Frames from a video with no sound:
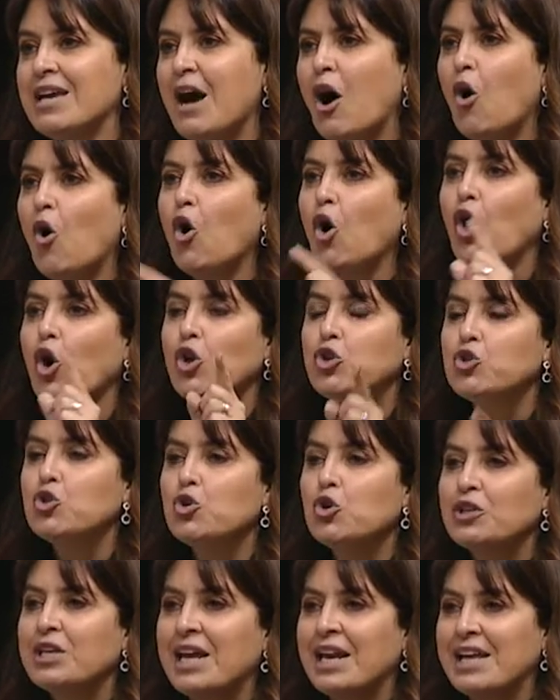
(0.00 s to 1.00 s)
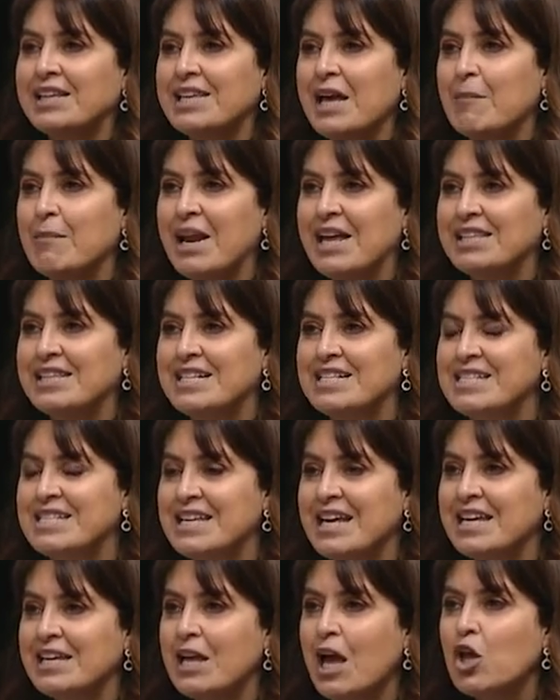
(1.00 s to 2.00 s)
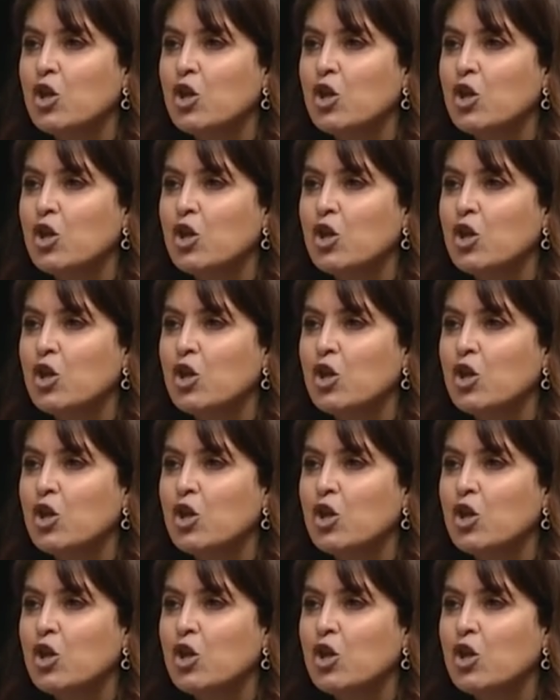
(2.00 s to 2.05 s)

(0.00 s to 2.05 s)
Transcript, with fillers: on retourne à la table à dessin